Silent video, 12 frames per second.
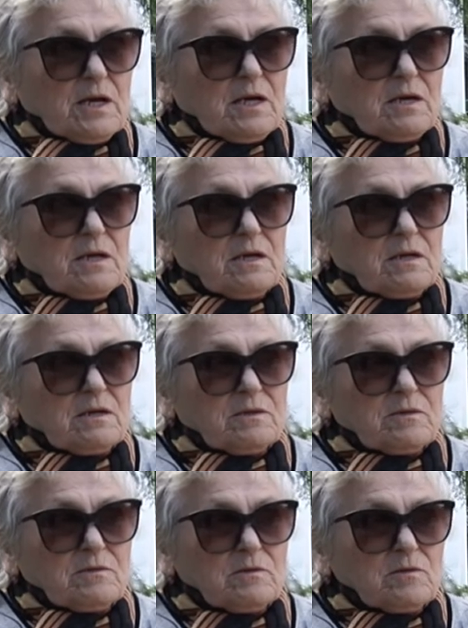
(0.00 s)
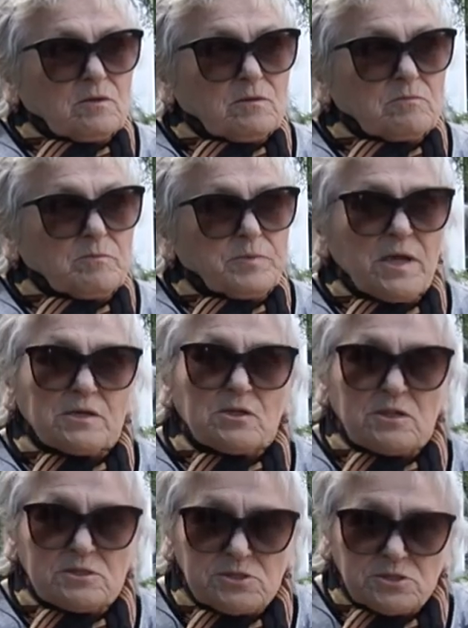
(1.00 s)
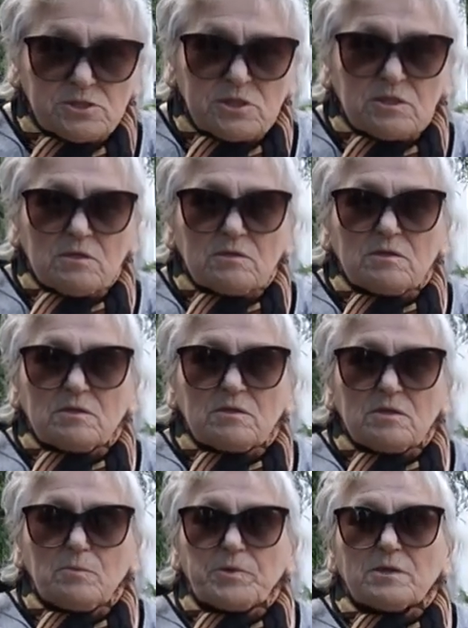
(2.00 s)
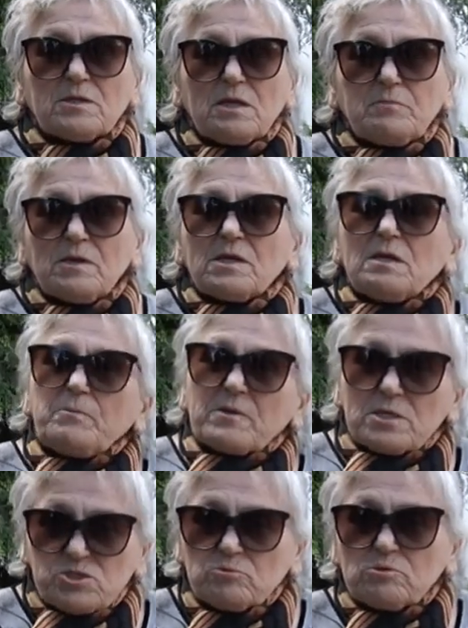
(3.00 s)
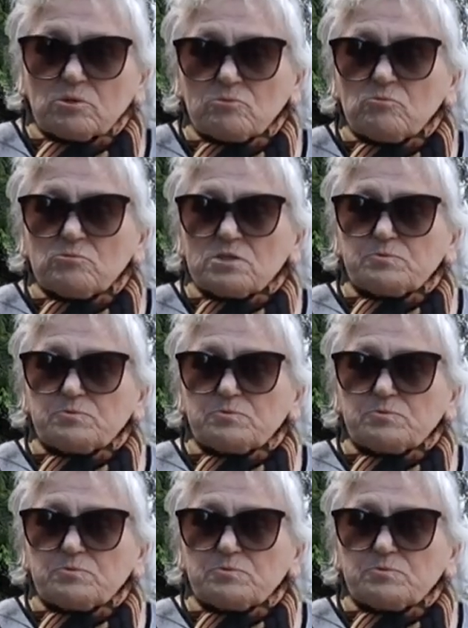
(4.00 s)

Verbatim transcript: а, прятали детей и прятали, могли поросенка была